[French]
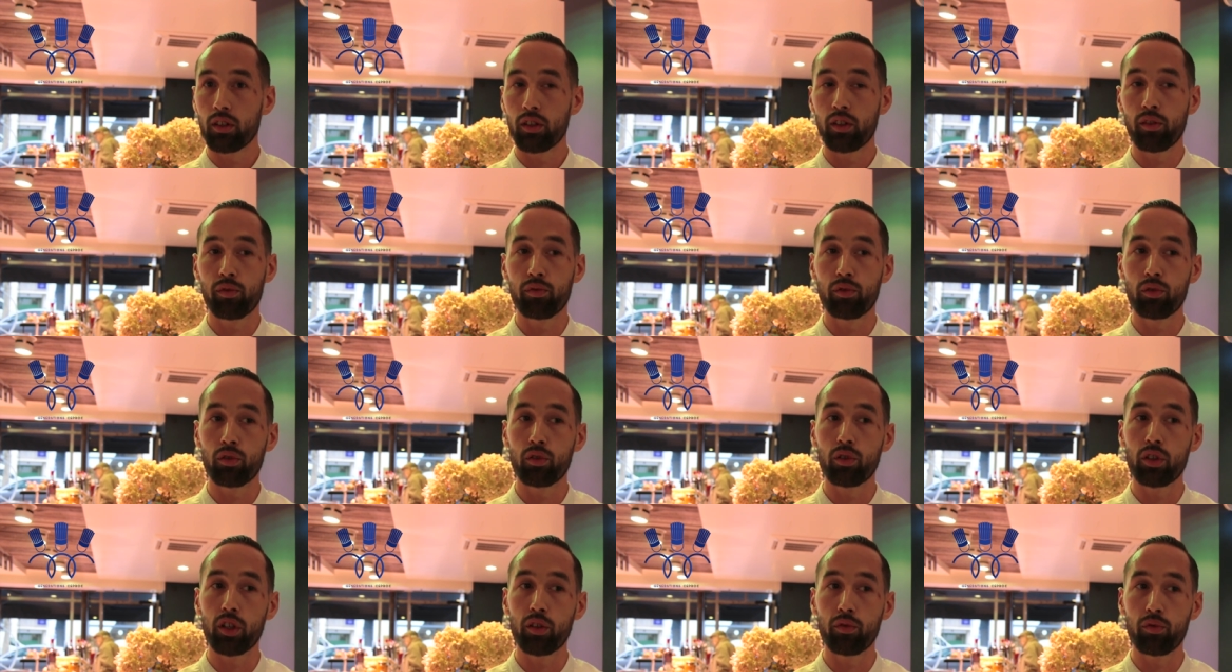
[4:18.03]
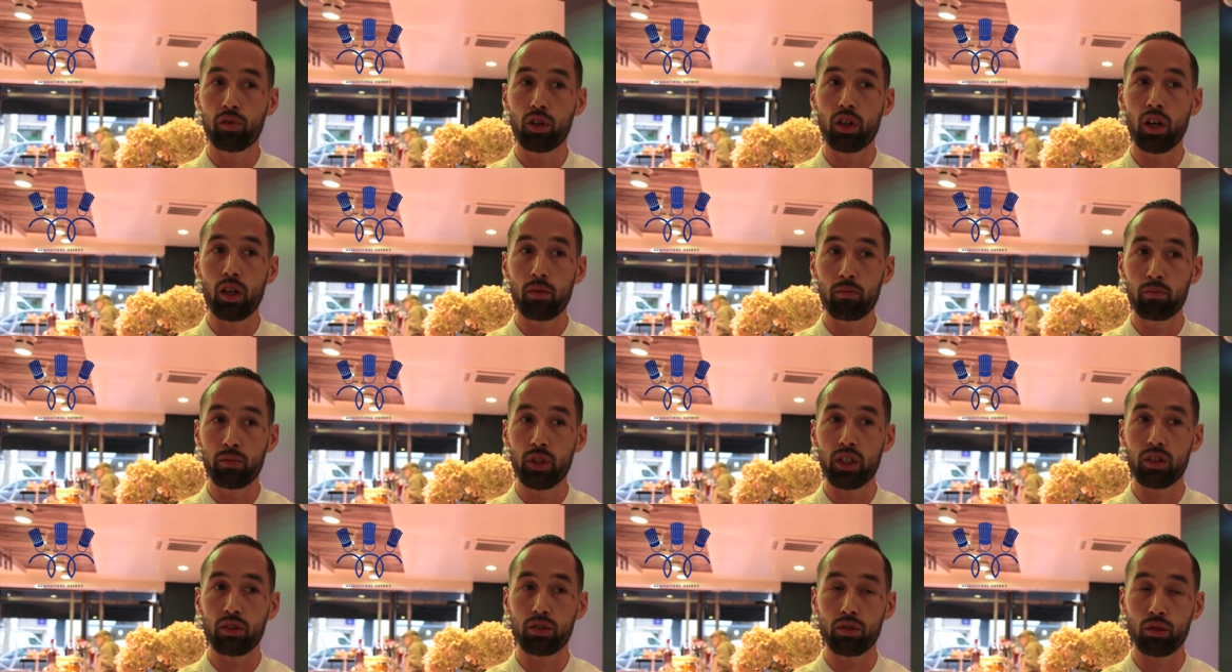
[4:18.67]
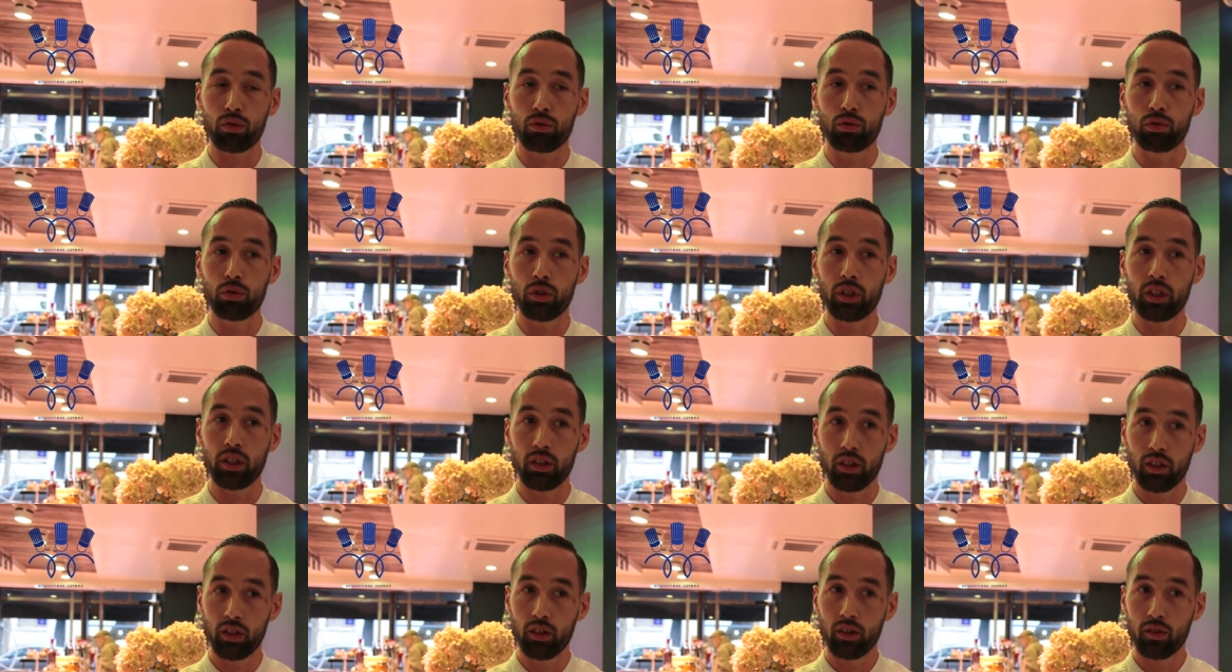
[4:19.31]
Il faut, il faut quand même bien s'entourer.
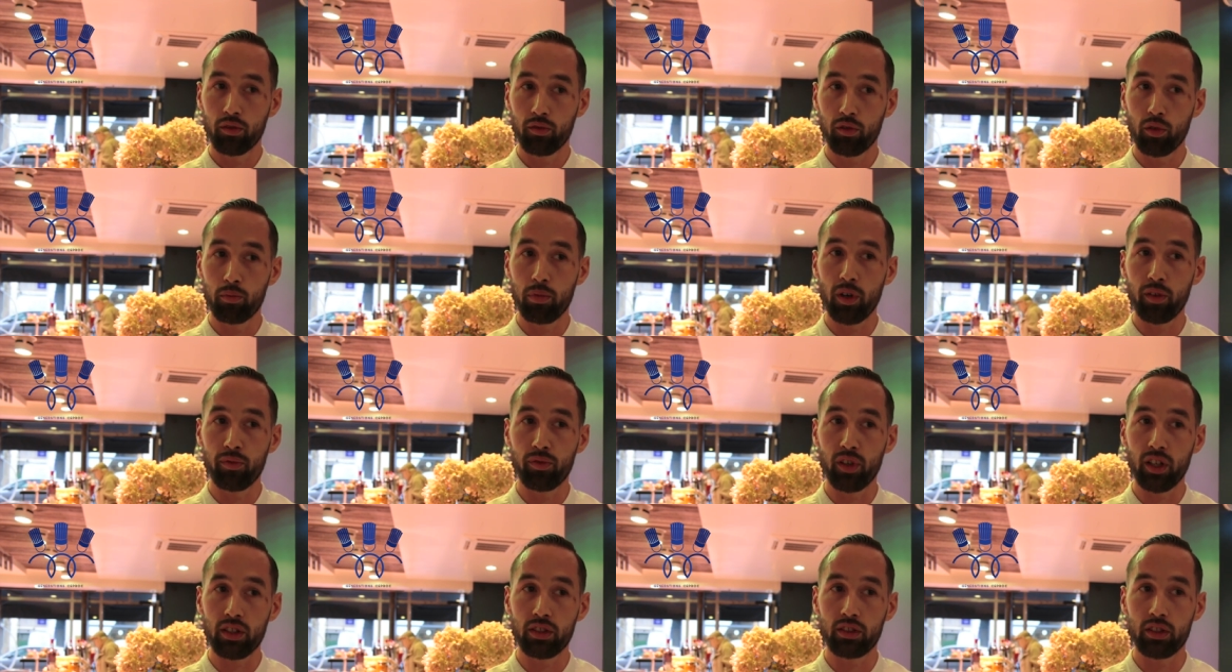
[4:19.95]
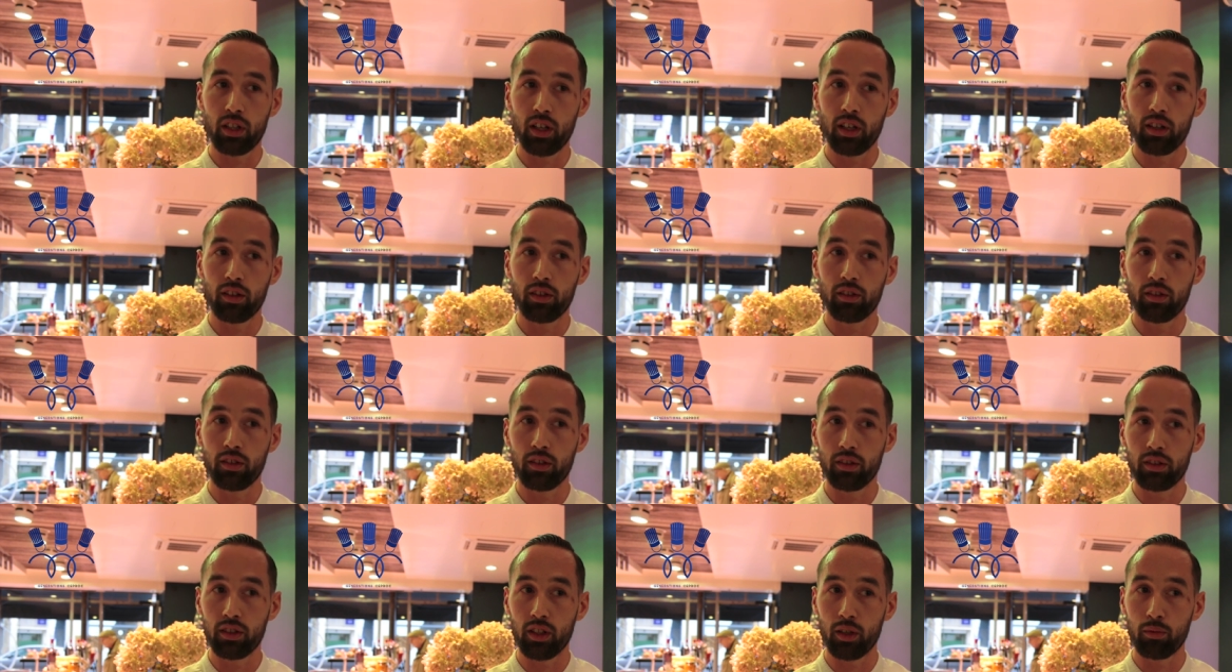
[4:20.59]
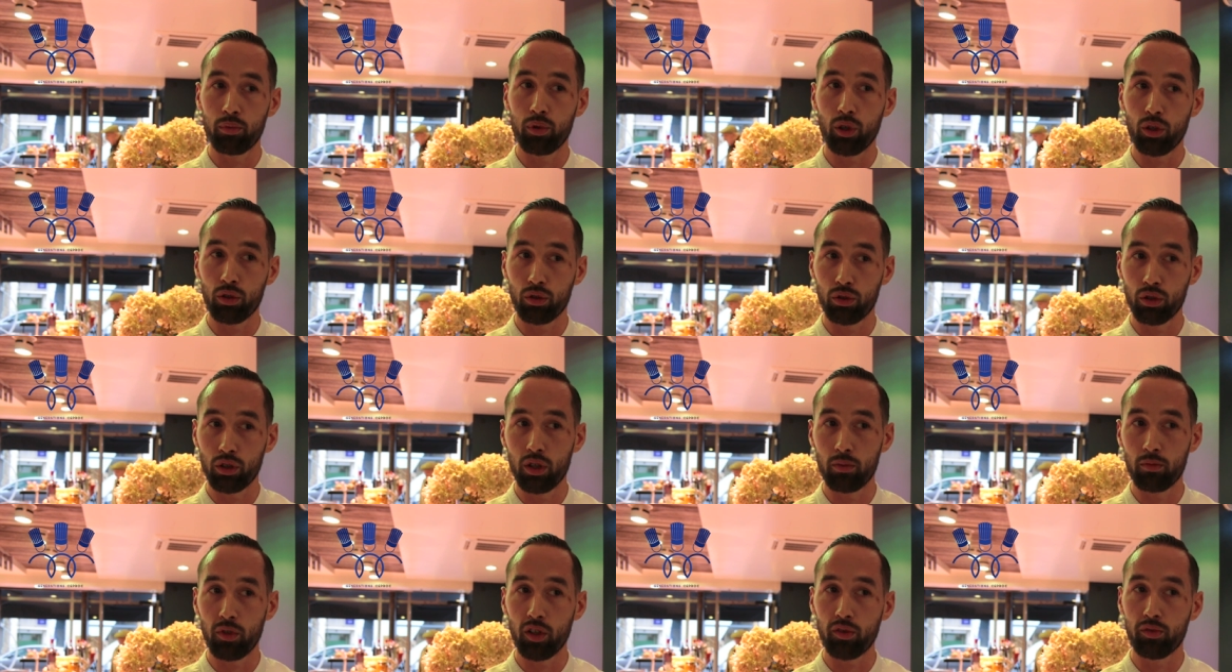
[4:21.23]
Il ne faut pas faire ça n'importe
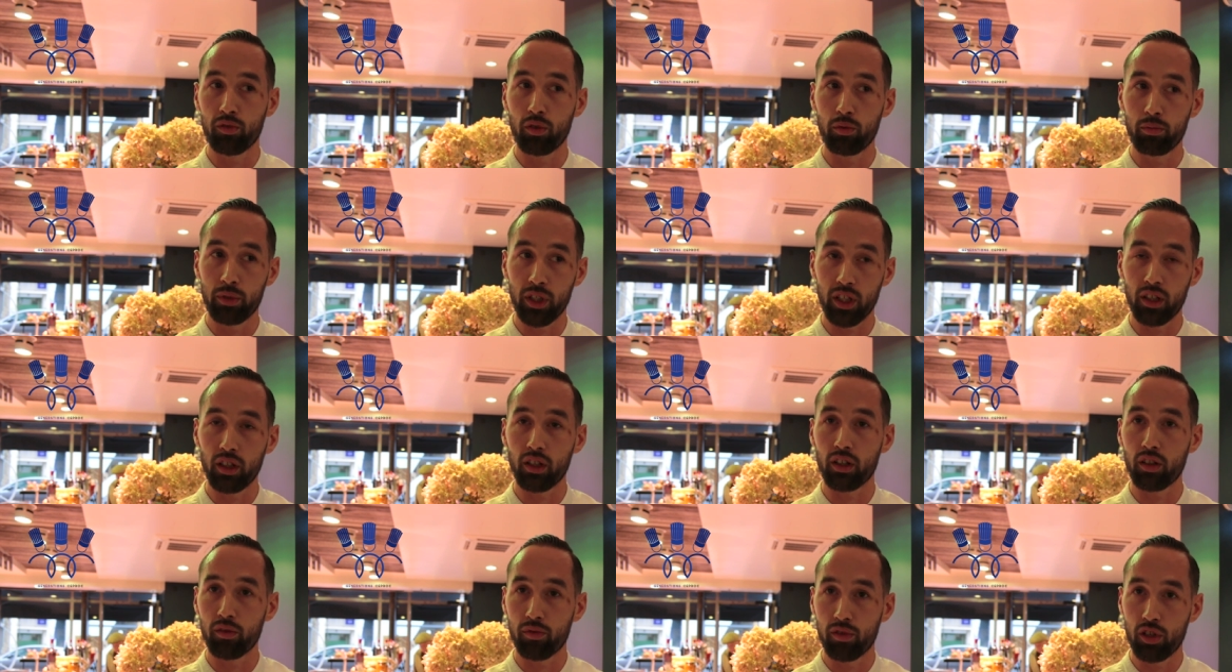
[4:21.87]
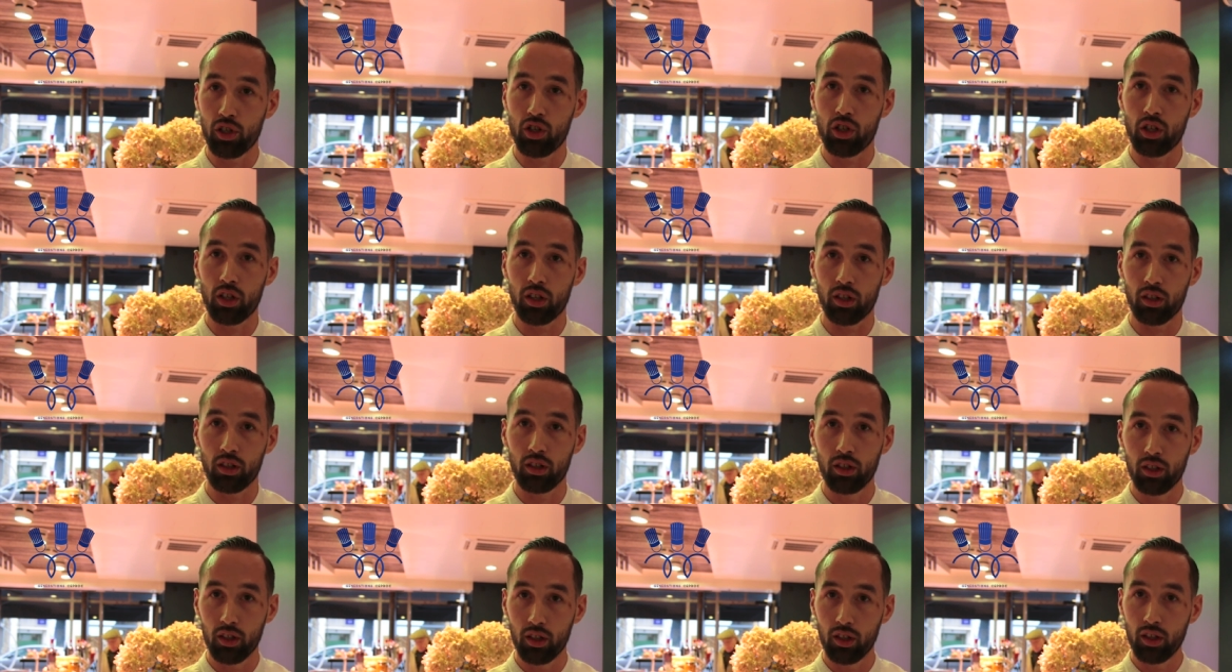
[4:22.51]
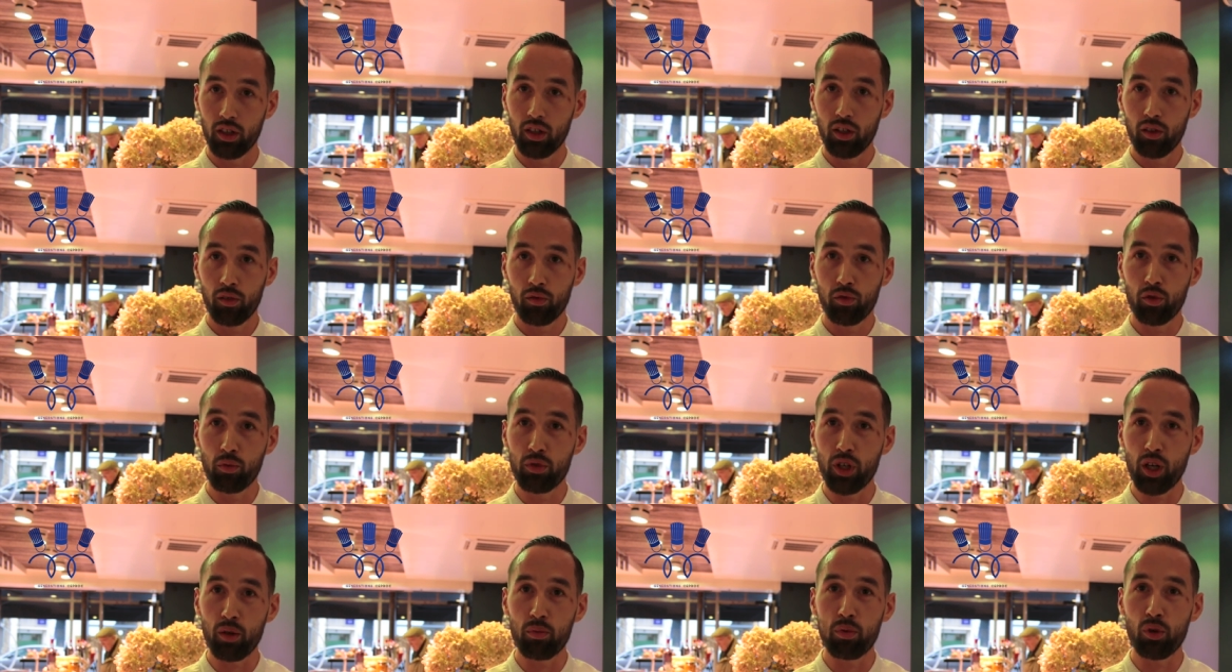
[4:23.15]
comment, il faut bien y réfléchir, il faut
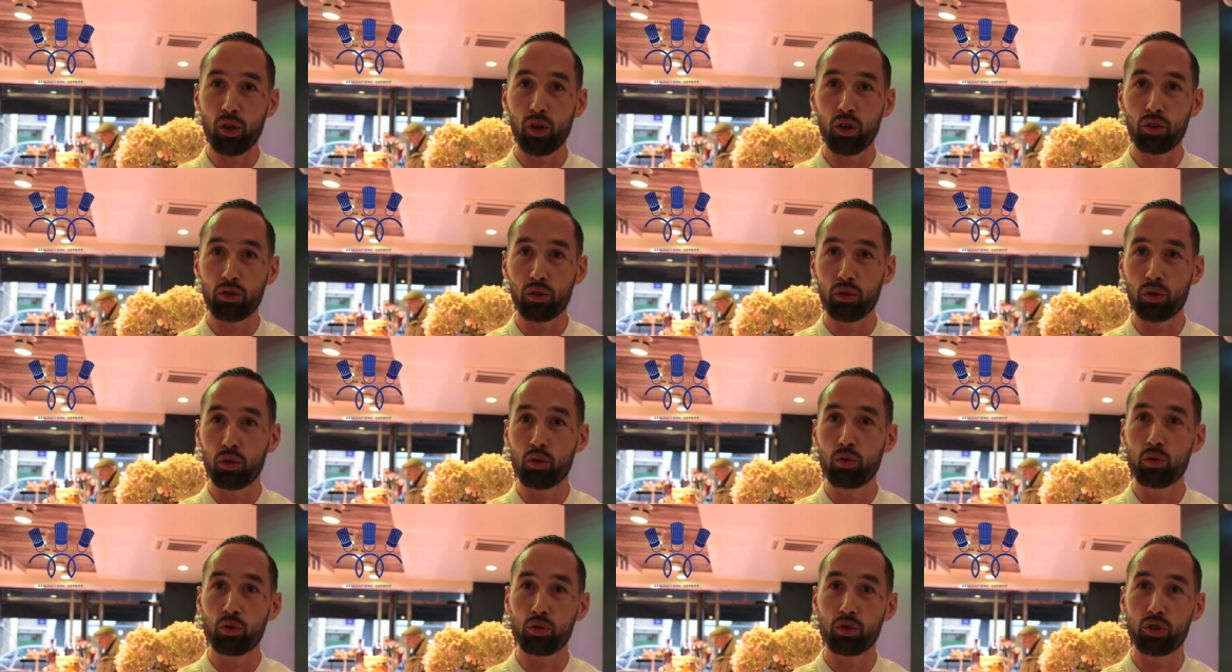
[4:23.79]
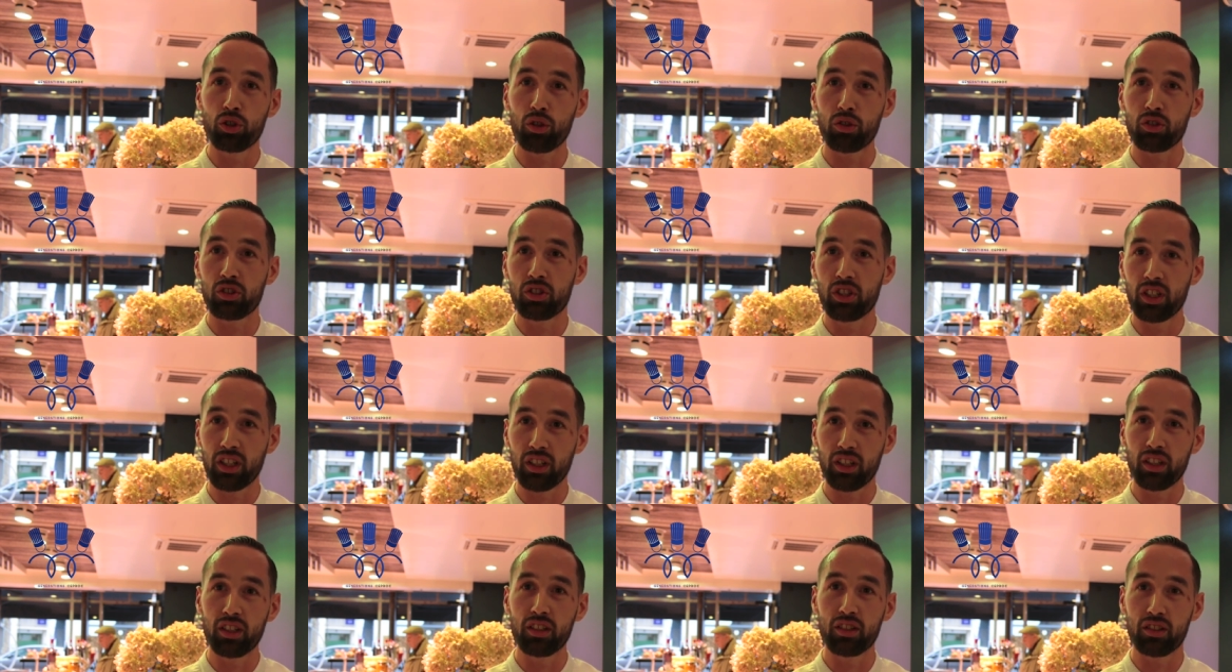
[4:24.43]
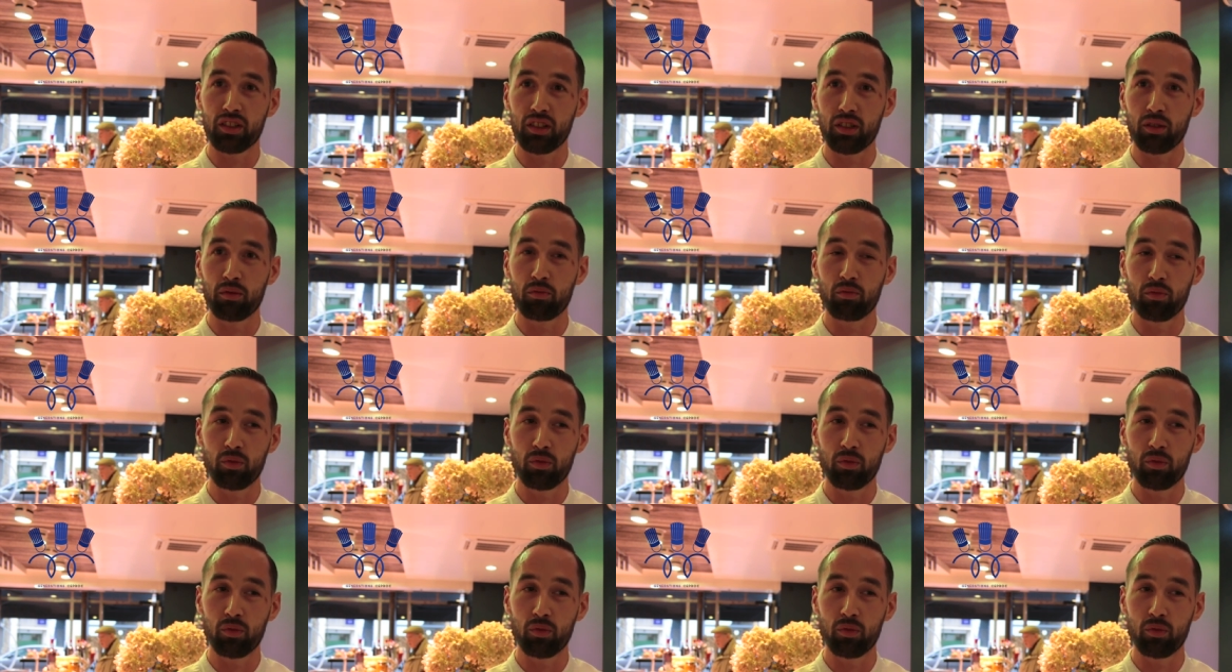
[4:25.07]
bien prendre conscience des risques,